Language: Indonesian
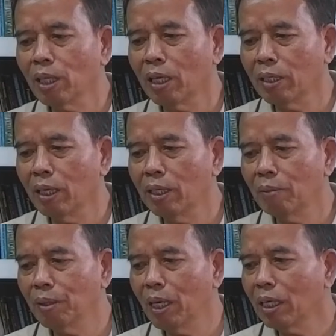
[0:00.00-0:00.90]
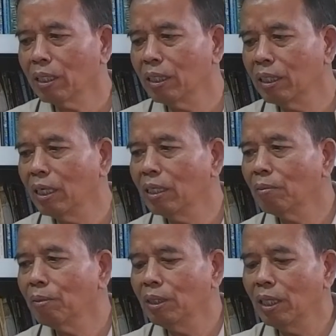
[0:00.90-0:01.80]
karena ada pihak ketiga
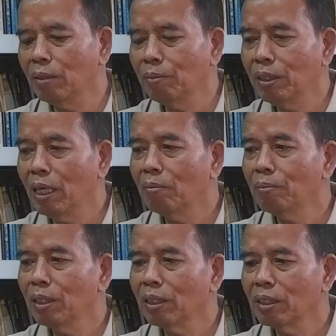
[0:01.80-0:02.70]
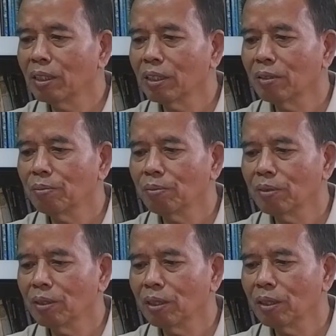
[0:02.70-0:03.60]
yang menjadi penjamin
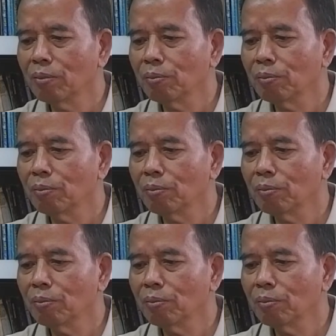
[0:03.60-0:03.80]
ya.